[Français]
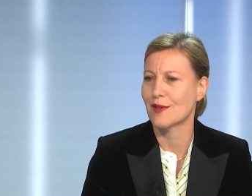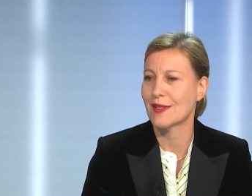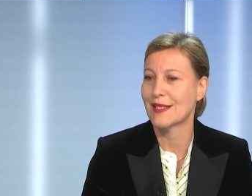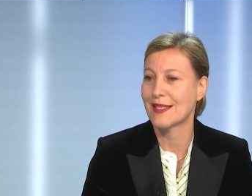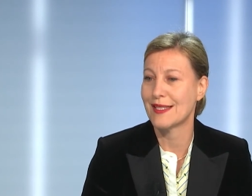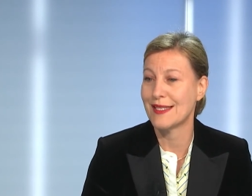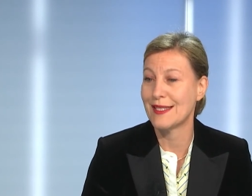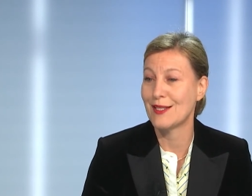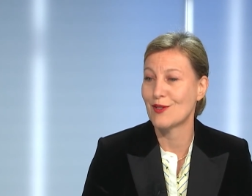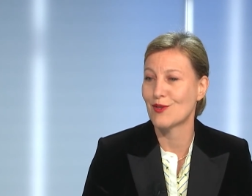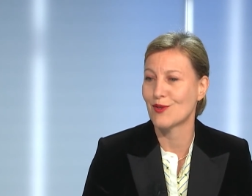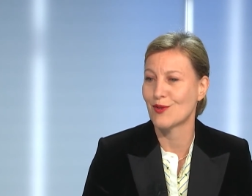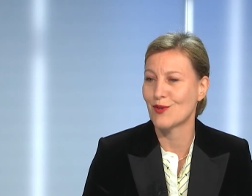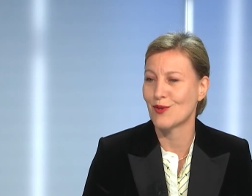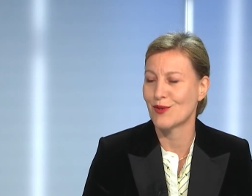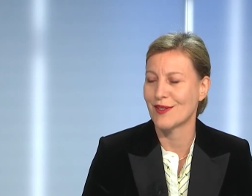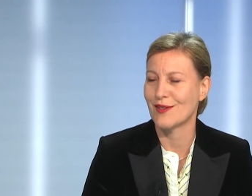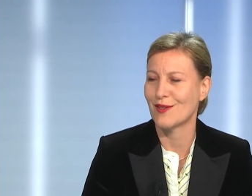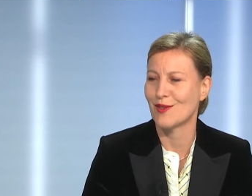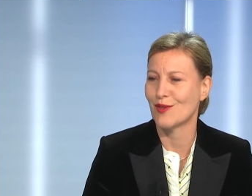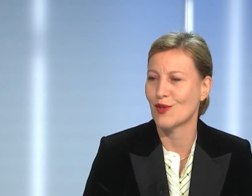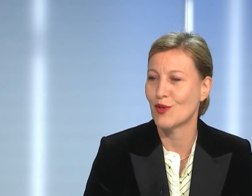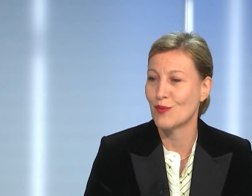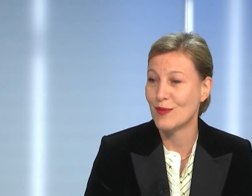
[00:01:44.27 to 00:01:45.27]
client,
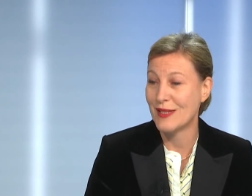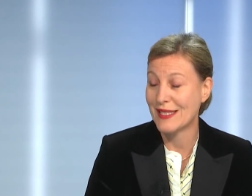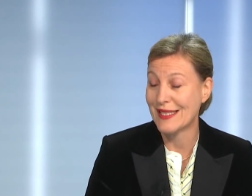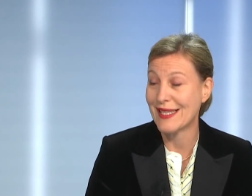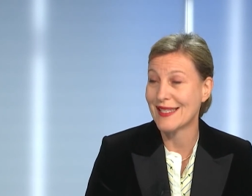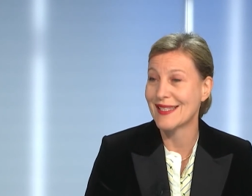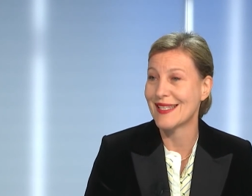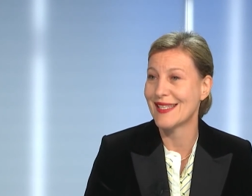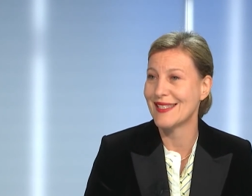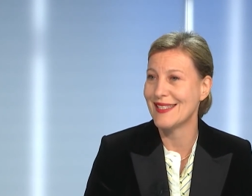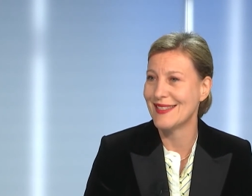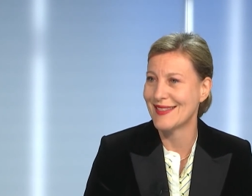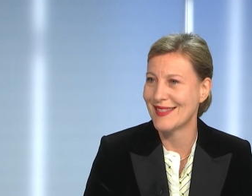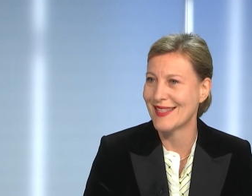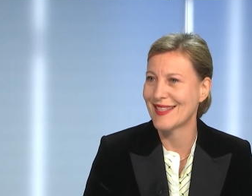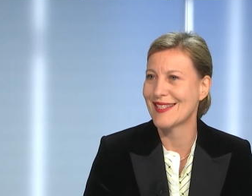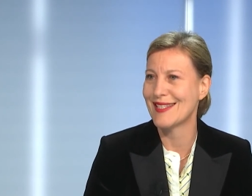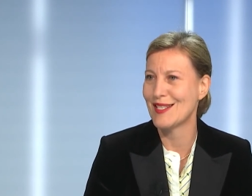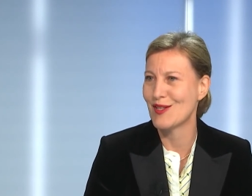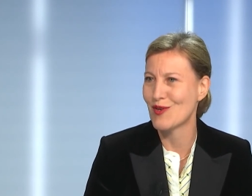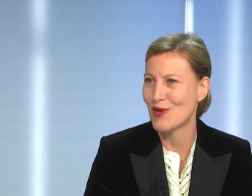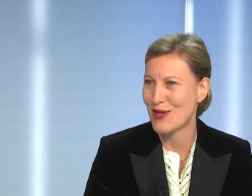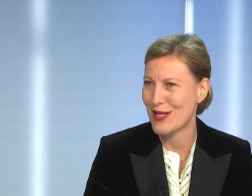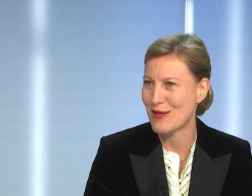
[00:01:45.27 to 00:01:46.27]
omnicanalité,
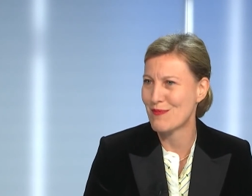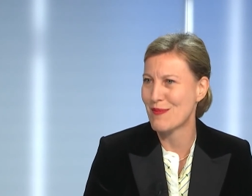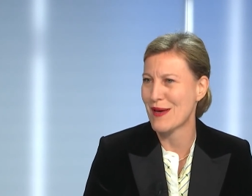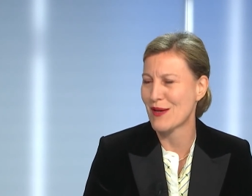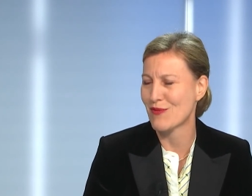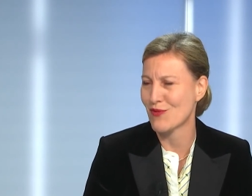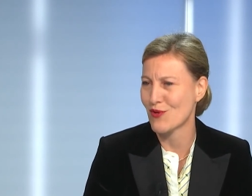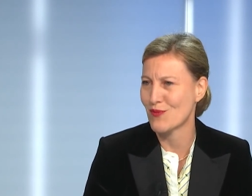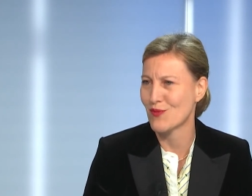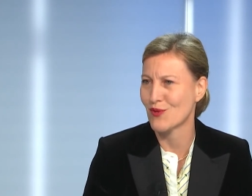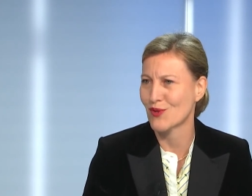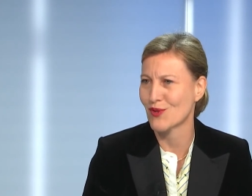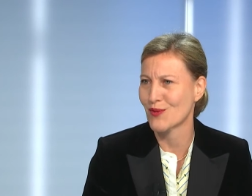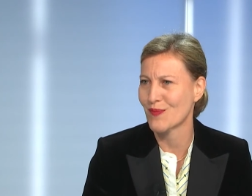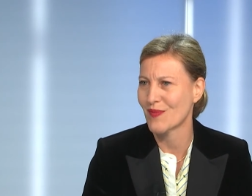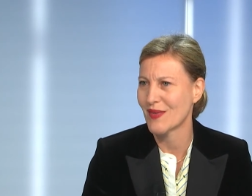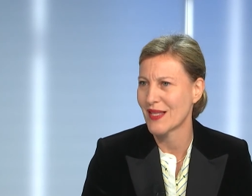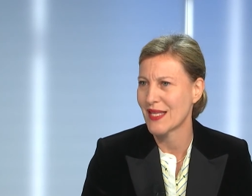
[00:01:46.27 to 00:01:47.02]
client et performance.